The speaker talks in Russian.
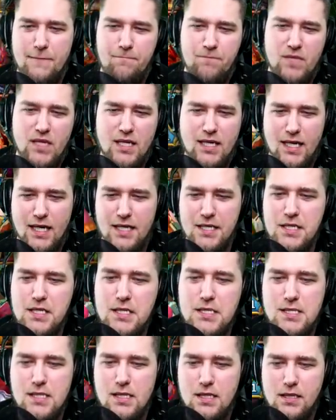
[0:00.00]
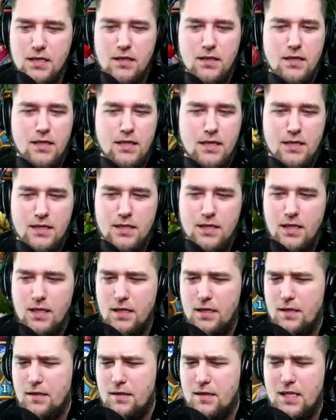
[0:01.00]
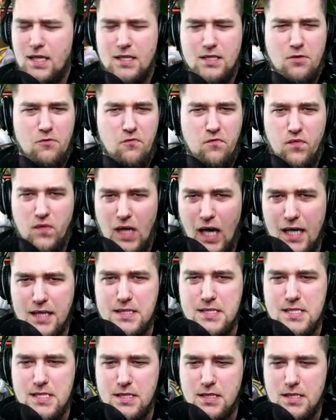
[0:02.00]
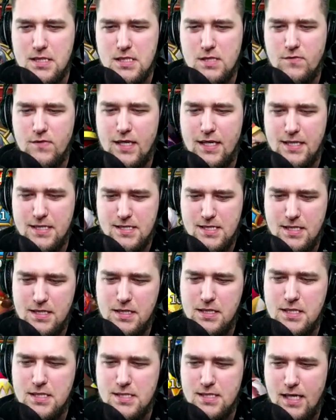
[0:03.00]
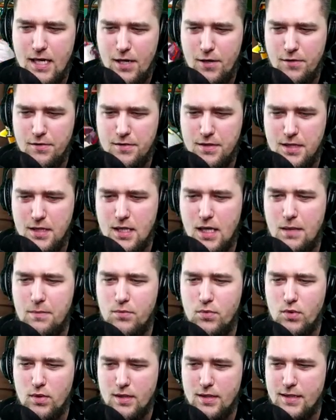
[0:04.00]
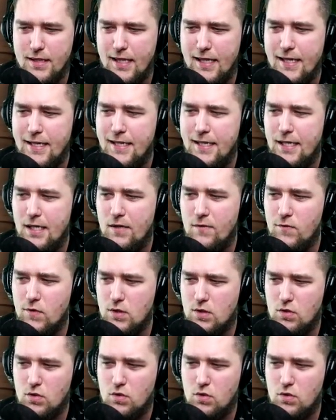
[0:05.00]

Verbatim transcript: хранителей или как там фракции называется, не знаю, Херобора, да? Вот он у